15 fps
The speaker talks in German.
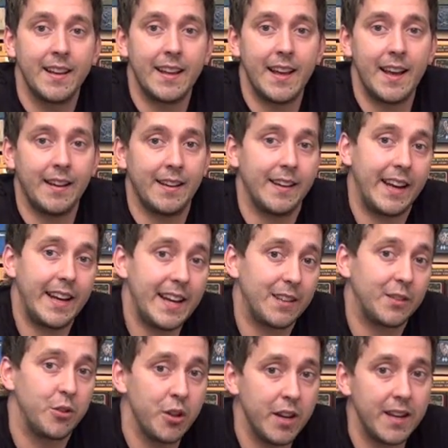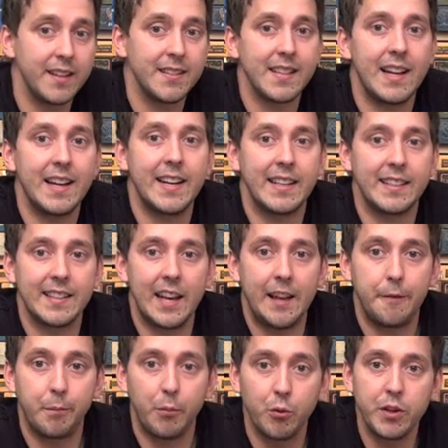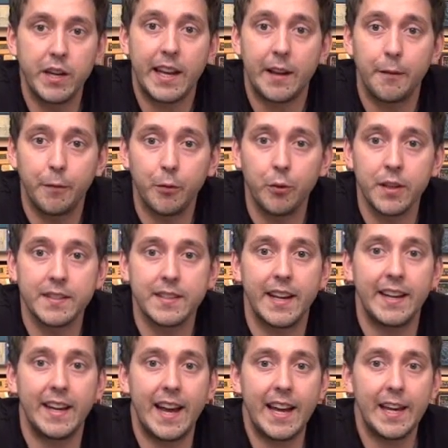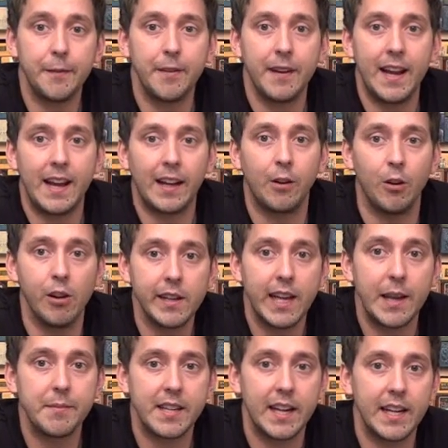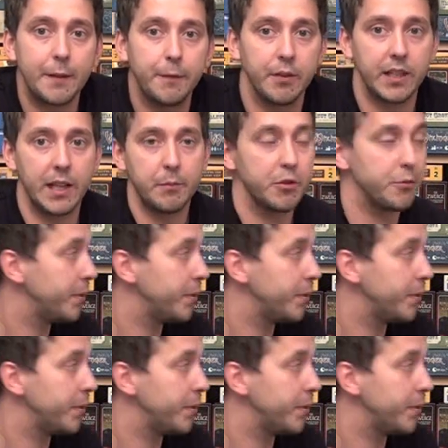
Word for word: ja, Redakteur ist allerdings Ralf Brun, der ja früher seinen Eigenverlag Games hatte, von dem